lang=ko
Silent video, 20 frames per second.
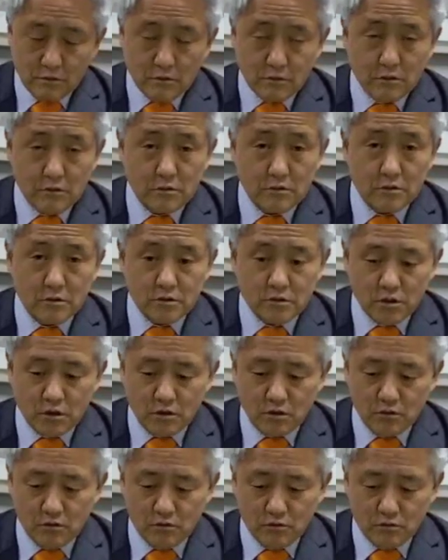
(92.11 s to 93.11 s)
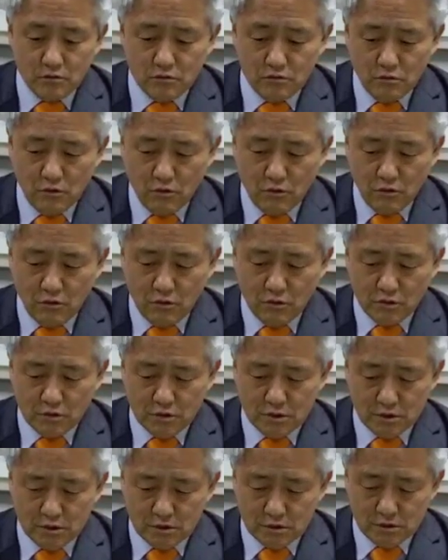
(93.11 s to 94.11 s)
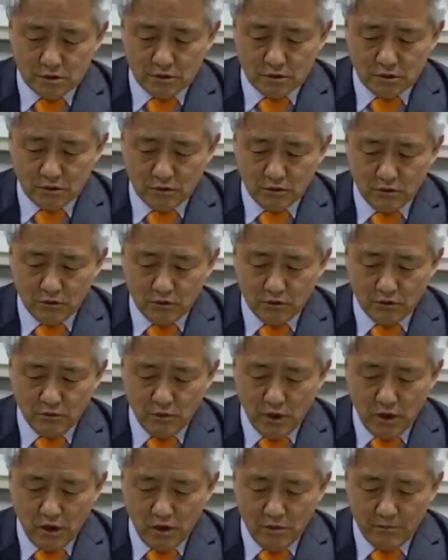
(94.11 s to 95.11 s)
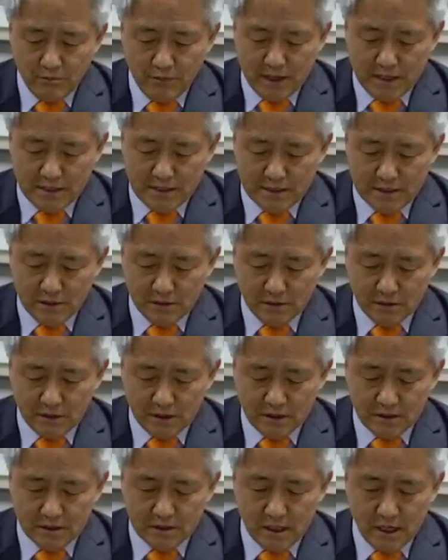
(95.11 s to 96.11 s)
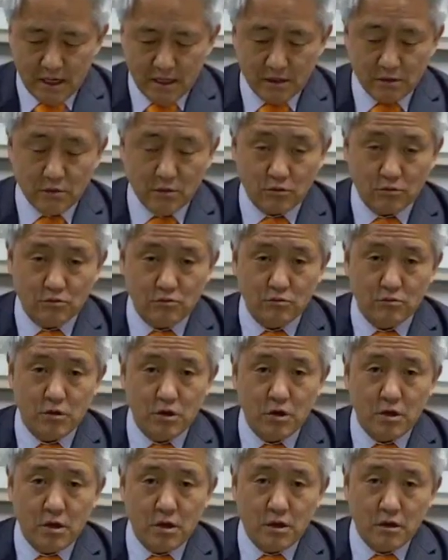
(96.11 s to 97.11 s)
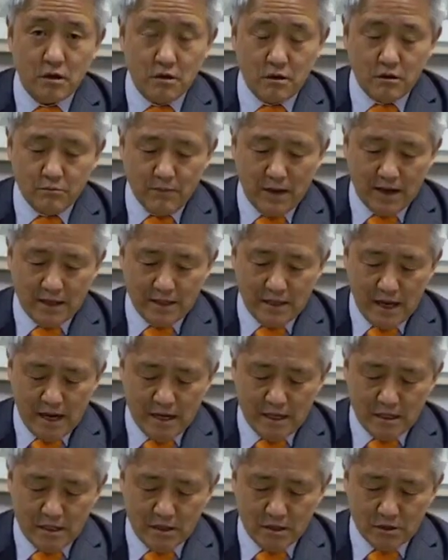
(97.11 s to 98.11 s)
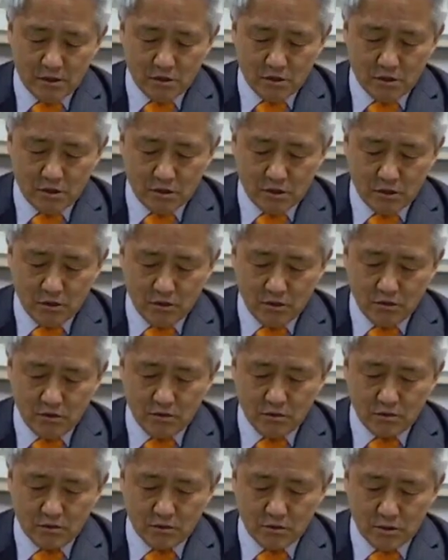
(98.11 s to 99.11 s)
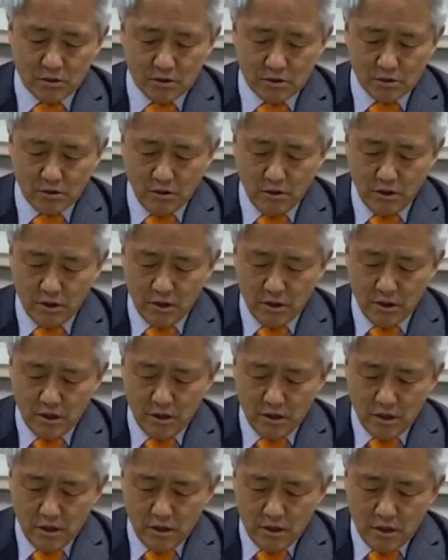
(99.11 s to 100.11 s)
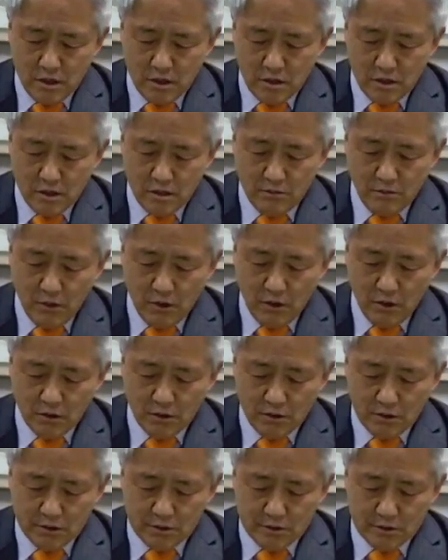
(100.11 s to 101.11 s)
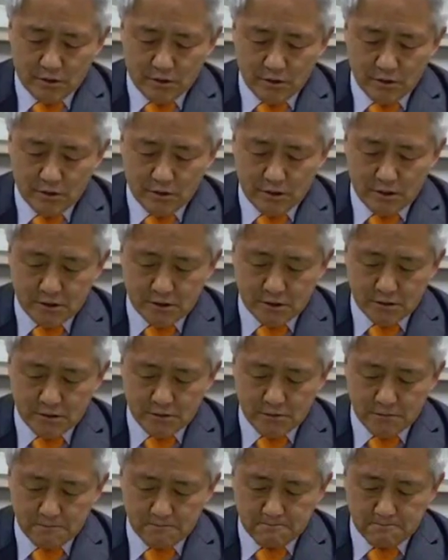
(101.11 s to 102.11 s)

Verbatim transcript: 그 정구호 씨는 유명 패션 디자이너로 어, 많이 알려졌지요. 그래서 이번 전시는